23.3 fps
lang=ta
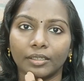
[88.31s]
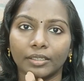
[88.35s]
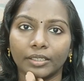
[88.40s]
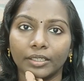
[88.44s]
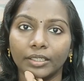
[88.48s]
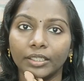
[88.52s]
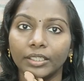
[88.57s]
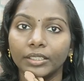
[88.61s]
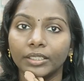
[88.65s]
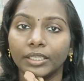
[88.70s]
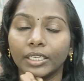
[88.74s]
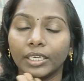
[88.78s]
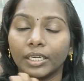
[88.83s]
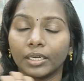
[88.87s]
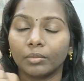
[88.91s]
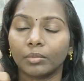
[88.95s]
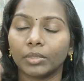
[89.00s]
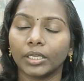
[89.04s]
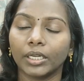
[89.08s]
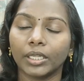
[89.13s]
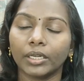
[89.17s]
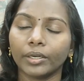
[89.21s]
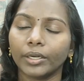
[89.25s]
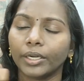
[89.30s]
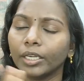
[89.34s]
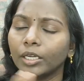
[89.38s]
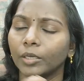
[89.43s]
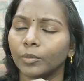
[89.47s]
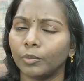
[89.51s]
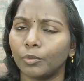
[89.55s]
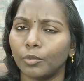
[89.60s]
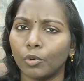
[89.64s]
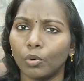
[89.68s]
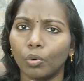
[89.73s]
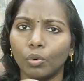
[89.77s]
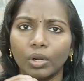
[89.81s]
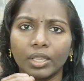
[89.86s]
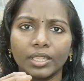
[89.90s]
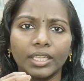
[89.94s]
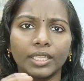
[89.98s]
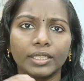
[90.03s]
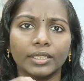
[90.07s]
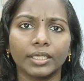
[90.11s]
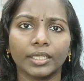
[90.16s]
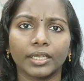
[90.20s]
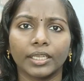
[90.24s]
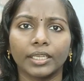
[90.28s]
ரெண்டு ரெண்டரை மணி நேரம் எனக்கு
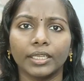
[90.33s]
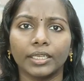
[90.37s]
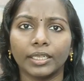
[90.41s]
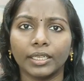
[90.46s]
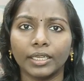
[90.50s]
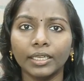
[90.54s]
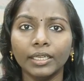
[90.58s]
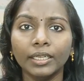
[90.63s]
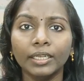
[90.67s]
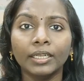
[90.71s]
போனதே தெரியல